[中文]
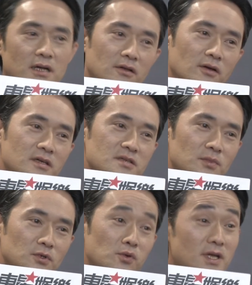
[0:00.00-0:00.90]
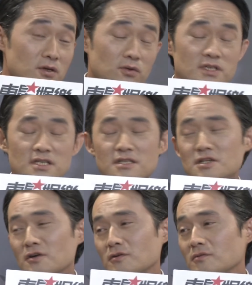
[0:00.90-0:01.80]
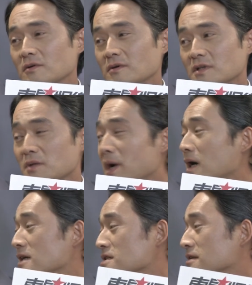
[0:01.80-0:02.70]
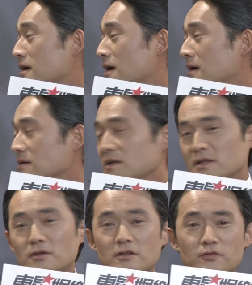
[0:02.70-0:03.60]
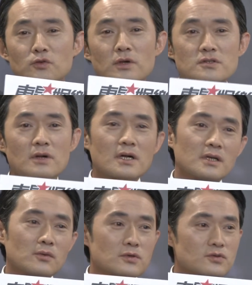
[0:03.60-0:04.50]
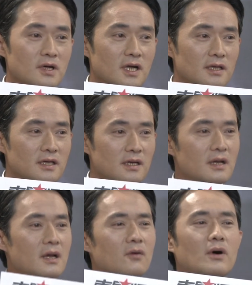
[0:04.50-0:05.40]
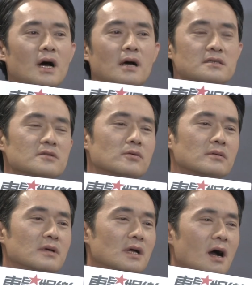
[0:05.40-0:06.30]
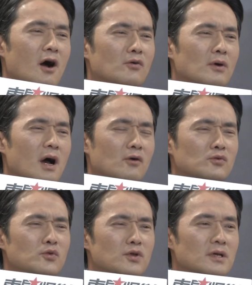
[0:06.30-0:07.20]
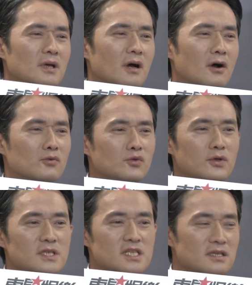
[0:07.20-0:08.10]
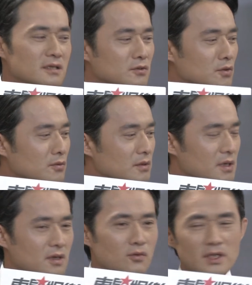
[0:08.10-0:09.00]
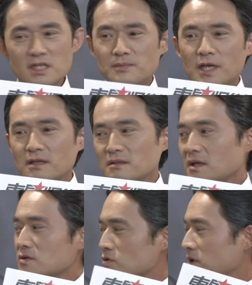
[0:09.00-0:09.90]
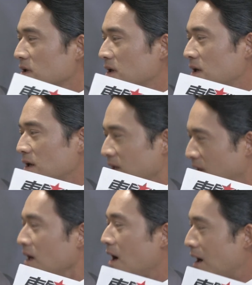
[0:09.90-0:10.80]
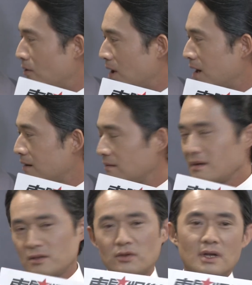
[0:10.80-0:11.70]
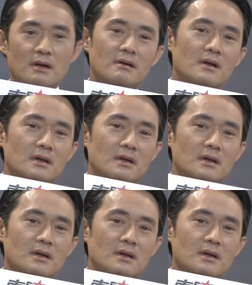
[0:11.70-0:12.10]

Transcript: 看到一个什么，突然会心一笑，也蛮开心的啊。那有的妇女观众，她可能回去要看一个，哇，这种好好虐、好虐情的那种文艺片，她也觉得很好啊。对呀，